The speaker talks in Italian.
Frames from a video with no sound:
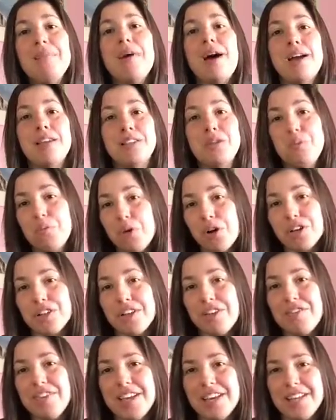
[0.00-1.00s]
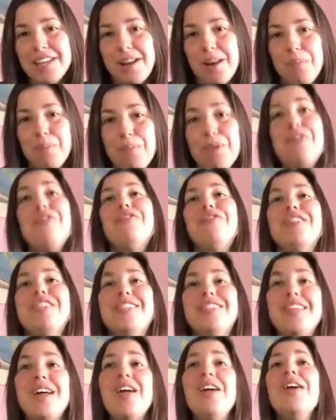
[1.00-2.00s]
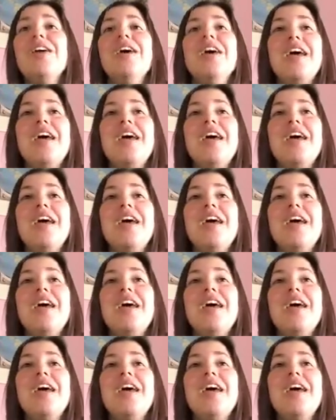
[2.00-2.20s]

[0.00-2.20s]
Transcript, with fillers: ma si porta via delle provviste